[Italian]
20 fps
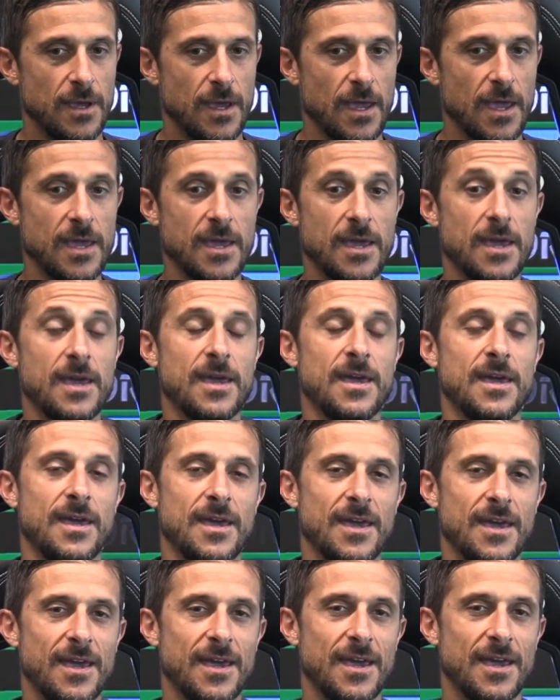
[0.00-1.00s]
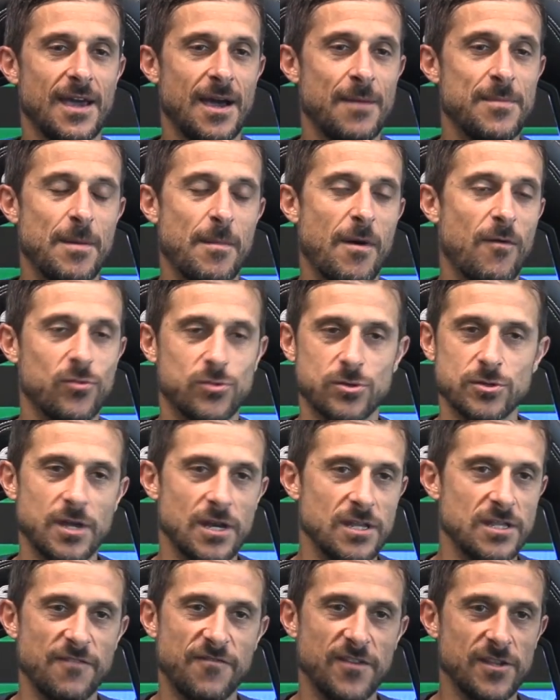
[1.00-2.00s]
E abbiamo avuto
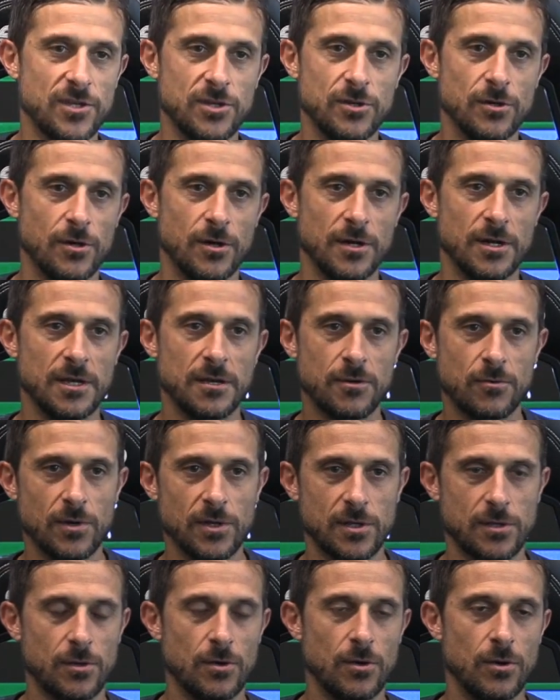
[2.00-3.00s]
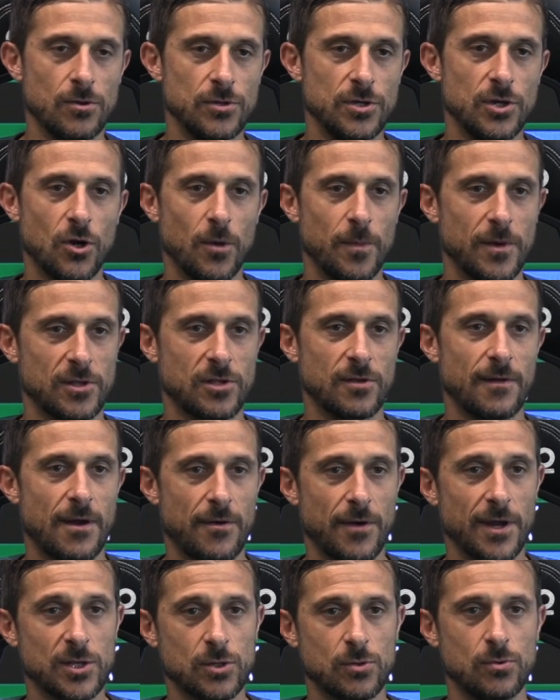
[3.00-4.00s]
delle defezioni, questo non lo dico per trovare
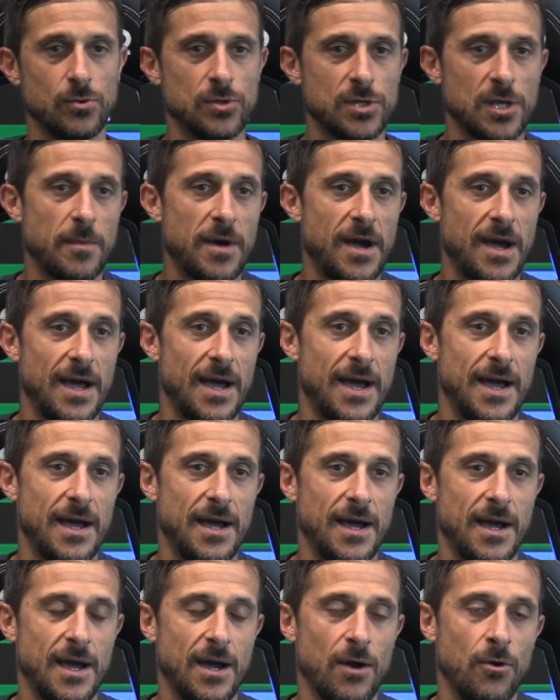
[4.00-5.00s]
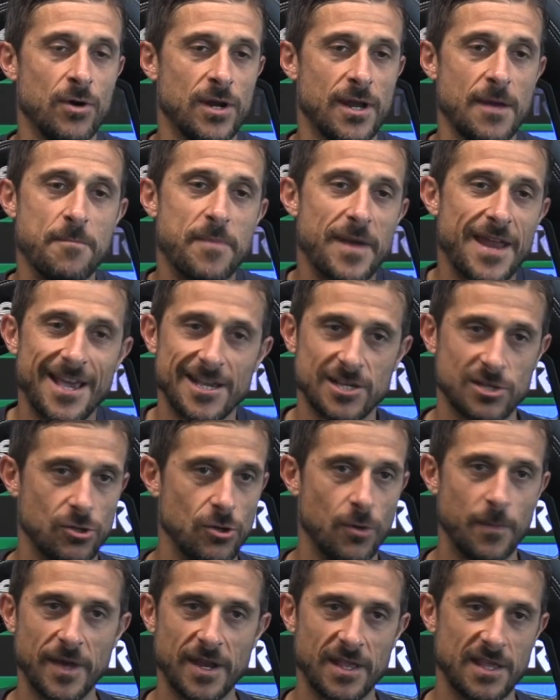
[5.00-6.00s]
una scusa, ma ora è
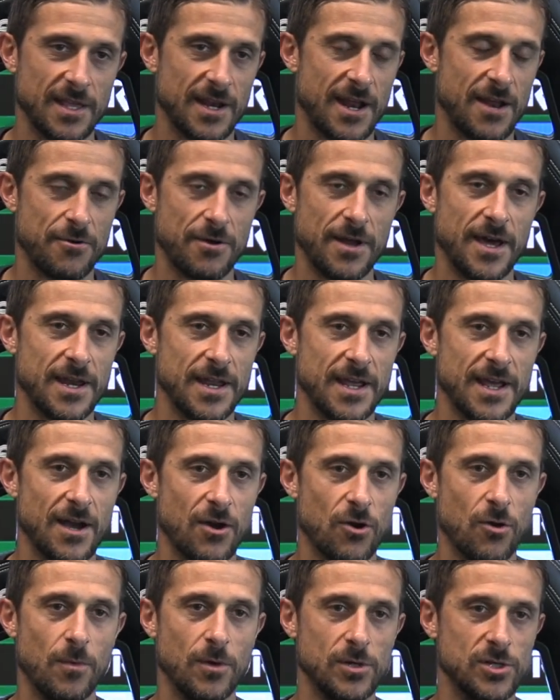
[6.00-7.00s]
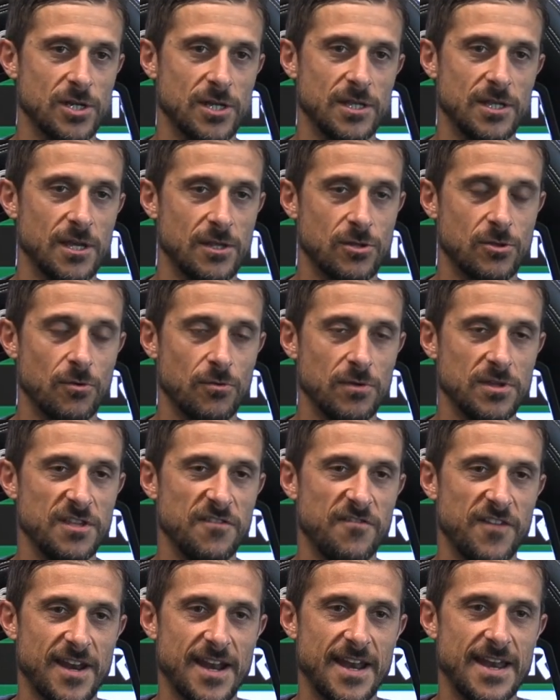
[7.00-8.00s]
presto per tirare una riga, come ho già detto, quindi
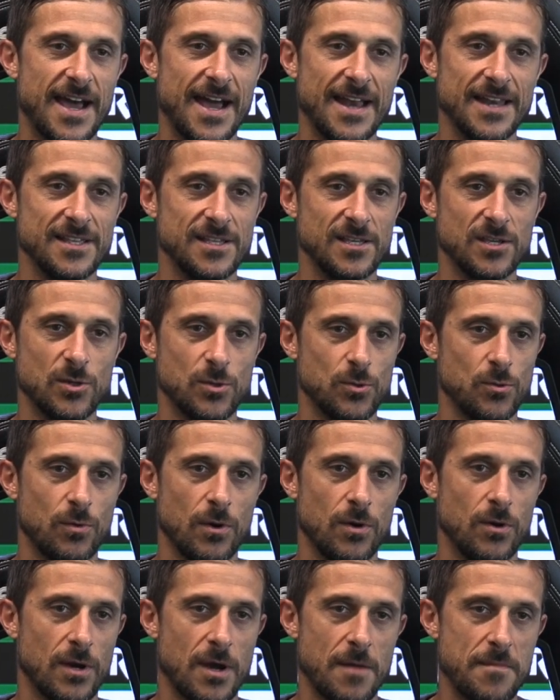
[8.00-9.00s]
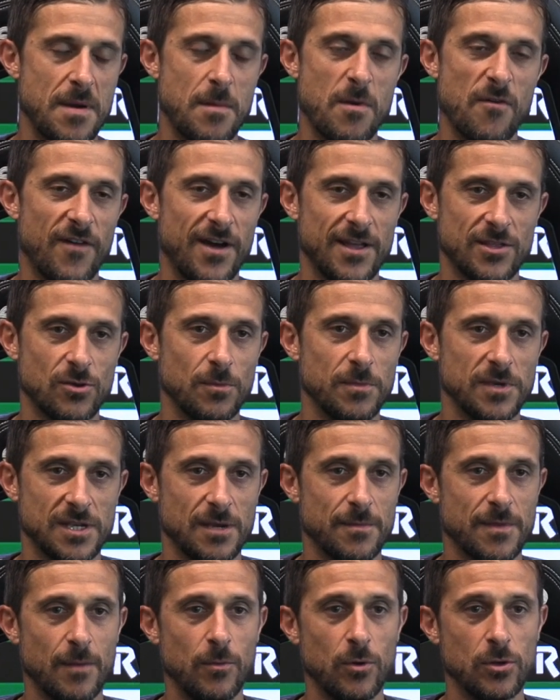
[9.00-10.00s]
fare analisi su quello che abbiamo fatto mi
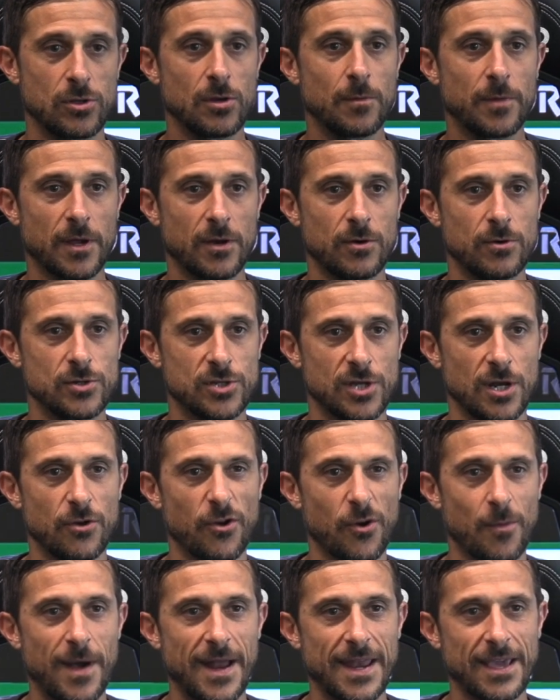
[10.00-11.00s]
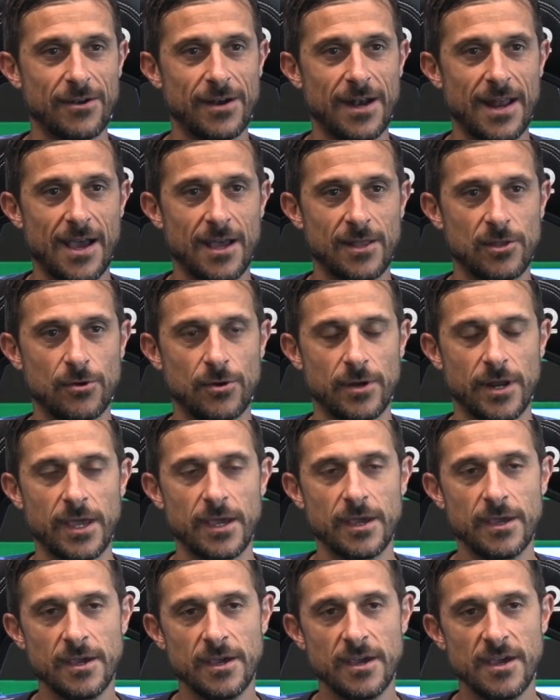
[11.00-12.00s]
sembra molto precoce. È normale che un allenatore